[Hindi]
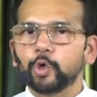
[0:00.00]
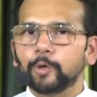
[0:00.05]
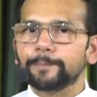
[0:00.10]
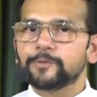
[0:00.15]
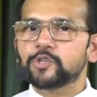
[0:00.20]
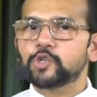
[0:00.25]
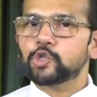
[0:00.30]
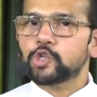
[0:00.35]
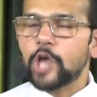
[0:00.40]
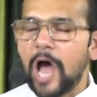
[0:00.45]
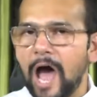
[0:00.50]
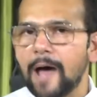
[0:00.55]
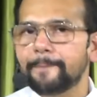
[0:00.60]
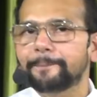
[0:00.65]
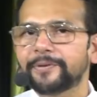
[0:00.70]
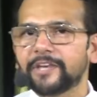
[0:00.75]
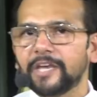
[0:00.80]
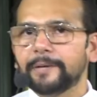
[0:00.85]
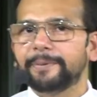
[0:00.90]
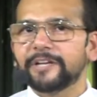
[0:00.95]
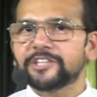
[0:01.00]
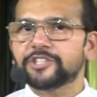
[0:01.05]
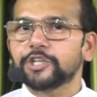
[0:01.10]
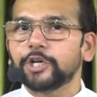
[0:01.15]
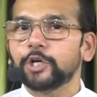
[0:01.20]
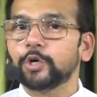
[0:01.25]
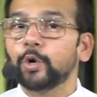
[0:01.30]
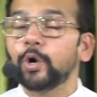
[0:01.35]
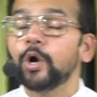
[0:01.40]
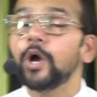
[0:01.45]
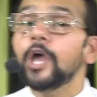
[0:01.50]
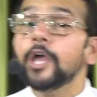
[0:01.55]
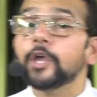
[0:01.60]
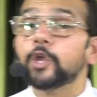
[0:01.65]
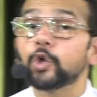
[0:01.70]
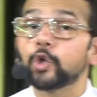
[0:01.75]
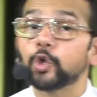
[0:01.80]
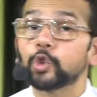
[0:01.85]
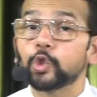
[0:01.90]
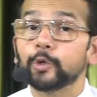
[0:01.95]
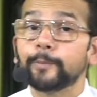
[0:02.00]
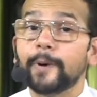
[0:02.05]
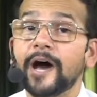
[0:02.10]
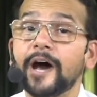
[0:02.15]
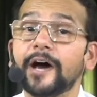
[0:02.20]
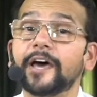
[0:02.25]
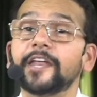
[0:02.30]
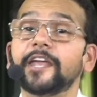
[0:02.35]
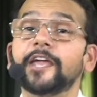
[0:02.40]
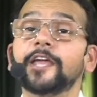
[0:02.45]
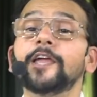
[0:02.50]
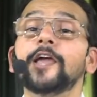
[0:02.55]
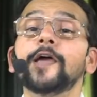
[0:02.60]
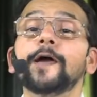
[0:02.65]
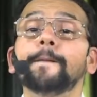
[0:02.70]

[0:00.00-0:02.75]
तुम सांप के बच्चे हो क्योंकि तुम्हारी